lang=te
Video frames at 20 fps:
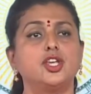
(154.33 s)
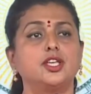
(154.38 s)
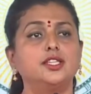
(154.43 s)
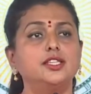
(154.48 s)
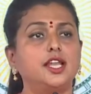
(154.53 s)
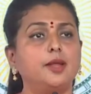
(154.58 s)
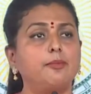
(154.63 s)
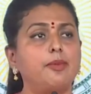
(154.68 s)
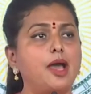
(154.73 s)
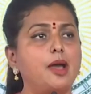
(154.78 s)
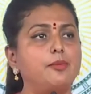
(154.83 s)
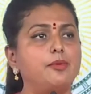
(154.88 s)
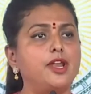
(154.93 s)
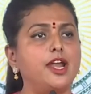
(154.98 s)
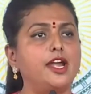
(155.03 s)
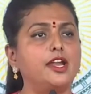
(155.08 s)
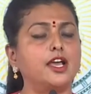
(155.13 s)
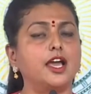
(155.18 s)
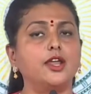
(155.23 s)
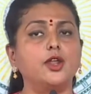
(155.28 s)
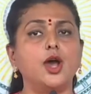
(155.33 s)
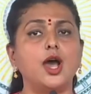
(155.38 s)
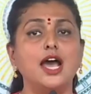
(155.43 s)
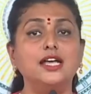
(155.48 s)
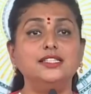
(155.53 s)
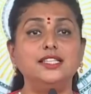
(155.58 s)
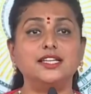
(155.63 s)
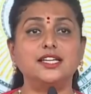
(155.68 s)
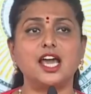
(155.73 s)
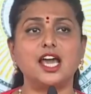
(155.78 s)
చంద్రబాబు నాయుడు గారు
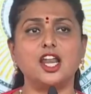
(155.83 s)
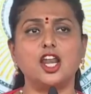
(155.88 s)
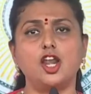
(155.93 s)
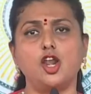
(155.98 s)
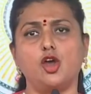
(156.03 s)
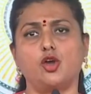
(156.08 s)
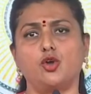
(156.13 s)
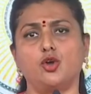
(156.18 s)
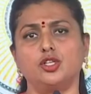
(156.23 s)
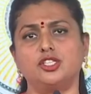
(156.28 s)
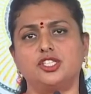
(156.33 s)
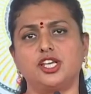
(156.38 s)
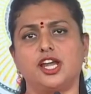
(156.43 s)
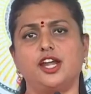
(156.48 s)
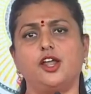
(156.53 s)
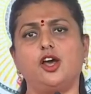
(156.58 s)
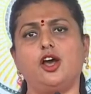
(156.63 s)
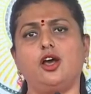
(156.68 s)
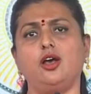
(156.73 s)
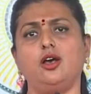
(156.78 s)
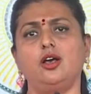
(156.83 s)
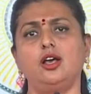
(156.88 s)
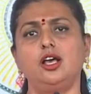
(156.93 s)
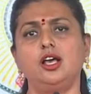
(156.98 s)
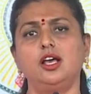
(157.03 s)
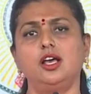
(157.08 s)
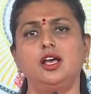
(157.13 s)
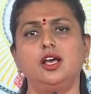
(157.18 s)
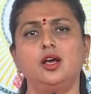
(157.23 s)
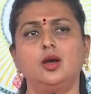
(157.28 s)
అధికారంలోకి వచ్చాడో
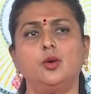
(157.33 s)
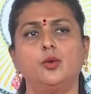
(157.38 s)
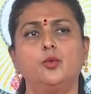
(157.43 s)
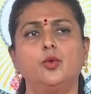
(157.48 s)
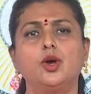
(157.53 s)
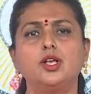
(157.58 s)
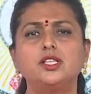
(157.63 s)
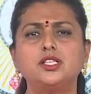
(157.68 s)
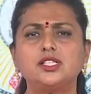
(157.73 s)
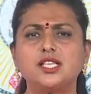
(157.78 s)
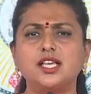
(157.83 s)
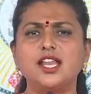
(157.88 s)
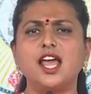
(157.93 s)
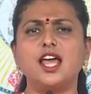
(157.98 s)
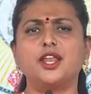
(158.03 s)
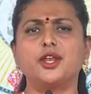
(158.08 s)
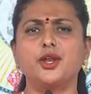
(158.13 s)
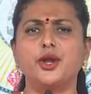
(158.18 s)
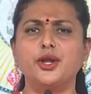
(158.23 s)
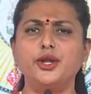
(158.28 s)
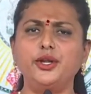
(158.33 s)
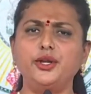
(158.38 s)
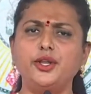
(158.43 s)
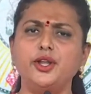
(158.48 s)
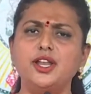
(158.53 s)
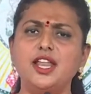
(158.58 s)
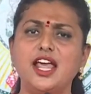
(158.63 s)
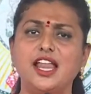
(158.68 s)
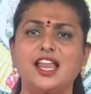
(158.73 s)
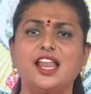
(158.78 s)
వచ్చిన
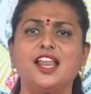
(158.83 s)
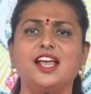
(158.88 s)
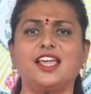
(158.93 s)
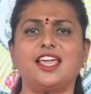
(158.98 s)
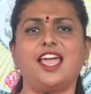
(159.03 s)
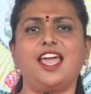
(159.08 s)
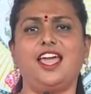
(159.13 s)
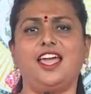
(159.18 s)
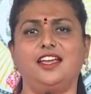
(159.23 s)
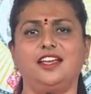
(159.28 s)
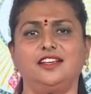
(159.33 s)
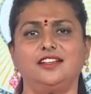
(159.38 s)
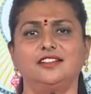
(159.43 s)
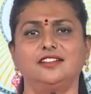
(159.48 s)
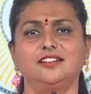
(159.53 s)
రెండు నెలలకే